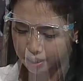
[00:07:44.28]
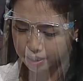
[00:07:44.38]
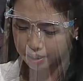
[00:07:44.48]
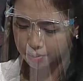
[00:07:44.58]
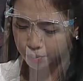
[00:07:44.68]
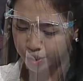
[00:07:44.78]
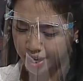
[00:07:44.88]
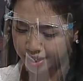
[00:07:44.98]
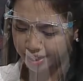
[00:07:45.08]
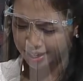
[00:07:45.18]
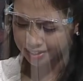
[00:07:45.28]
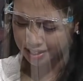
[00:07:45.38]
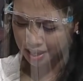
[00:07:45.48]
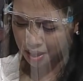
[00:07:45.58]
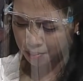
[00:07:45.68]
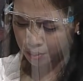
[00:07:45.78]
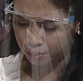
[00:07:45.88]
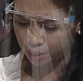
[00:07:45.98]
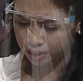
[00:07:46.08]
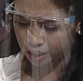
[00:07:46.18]
timur yang keras,
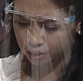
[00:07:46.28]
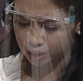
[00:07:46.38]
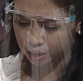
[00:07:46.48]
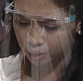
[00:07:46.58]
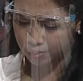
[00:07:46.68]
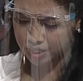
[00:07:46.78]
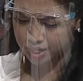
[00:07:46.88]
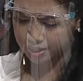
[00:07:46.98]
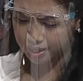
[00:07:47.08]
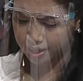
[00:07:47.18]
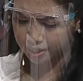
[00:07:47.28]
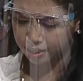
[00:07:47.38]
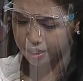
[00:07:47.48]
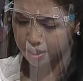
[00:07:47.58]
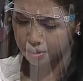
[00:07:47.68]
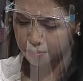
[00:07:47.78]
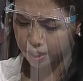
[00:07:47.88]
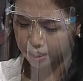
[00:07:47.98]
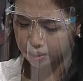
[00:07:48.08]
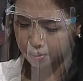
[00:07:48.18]
membuat laut itu menjadi tanah kering,
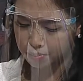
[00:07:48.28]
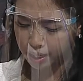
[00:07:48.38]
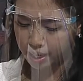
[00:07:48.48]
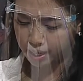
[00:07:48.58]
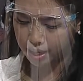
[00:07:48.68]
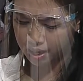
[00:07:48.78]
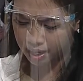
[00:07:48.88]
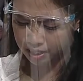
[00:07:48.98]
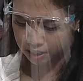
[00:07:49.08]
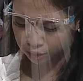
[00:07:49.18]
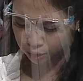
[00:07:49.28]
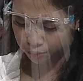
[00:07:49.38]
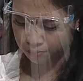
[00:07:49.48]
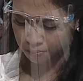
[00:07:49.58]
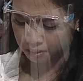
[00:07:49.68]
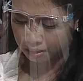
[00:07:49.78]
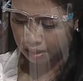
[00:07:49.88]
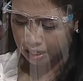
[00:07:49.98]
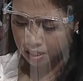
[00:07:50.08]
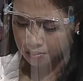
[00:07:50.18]
maka terbelahlah air itu.
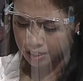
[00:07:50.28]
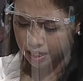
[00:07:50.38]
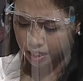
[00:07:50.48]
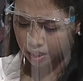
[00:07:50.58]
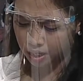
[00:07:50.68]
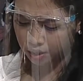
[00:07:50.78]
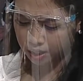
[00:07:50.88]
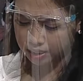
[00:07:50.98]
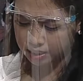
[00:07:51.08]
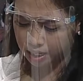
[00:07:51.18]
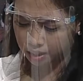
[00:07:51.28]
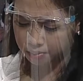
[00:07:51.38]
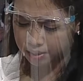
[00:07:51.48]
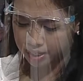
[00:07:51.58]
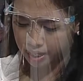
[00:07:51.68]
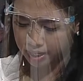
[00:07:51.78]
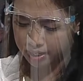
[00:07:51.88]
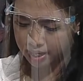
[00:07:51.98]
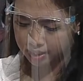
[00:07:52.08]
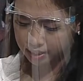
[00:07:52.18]
Demikianlah orang Israel berjalan
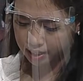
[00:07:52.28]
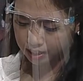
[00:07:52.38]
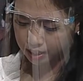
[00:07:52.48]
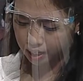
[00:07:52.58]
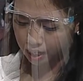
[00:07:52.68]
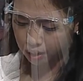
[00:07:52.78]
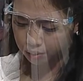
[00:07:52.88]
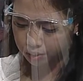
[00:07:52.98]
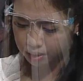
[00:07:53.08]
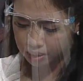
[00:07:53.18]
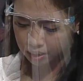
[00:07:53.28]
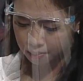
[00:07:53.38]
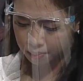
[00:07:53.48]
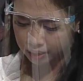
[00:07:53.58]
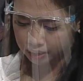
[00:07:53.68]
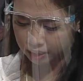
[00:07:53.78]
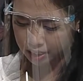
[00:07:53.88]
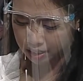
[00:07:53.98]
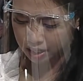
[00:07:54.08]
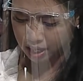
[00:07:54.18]
dari tengah-tengah laut di tempat kering.
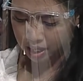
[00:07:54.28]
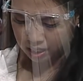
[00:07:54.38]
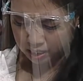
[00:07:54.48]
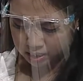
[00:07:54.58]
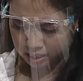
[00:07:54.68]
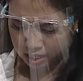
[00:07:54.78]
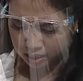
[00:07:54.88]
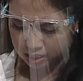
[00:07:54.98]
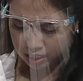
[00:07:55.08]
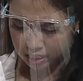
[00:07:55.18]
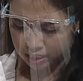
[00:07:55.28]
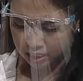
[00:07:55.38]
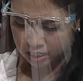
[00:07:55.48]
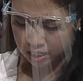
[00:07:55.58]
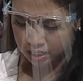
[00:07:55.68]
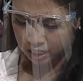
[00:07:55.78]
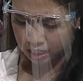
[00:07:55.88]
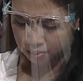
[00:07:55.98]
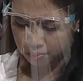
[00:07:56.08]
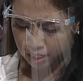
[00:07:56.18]
Sedang di kiri dan di kanan
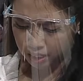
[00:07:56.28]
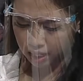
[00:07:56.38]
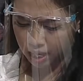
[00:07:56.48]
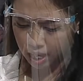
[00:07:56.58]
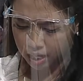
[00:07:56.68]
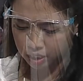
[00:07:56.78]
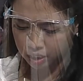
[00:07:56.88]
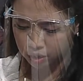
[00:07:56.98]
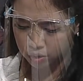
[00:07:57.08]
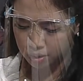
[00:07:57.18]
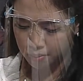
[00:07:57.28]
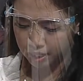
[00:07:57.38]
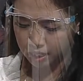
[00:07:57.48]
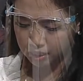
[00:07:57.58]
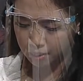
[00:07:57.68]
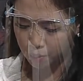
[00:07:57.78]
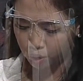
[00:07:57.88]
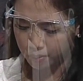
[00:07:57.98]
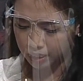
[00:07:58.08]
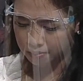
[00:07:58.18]
mereka, air itu sebagai tembok
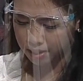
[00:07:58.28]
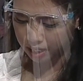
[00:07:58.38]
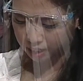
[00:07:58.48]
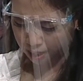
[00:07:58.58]
bagi mereka.